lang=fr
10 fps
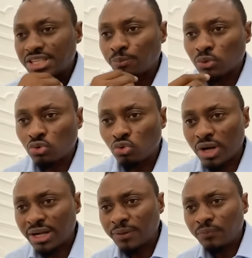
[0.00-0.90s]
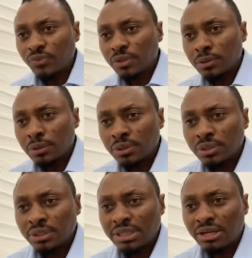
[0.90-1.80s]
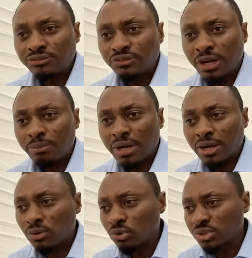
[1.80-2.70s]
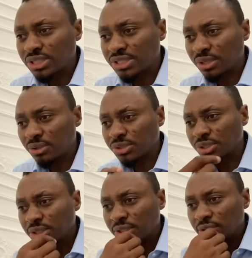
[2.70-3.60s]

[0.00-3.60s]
c'est pourquoi la femme, à cause des anges,